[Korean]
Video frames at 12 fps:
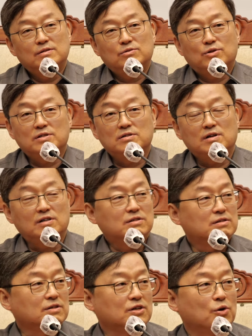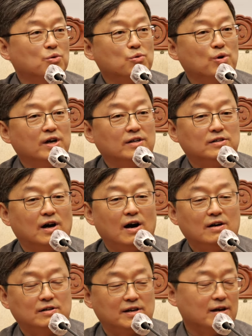최근 같은 경우에는
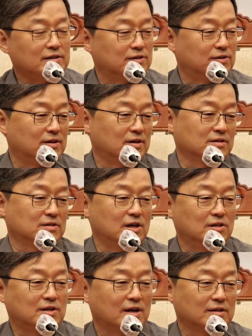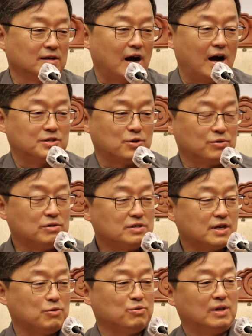그게 아니라 일단 가설을
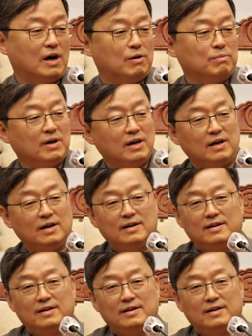세운 다음에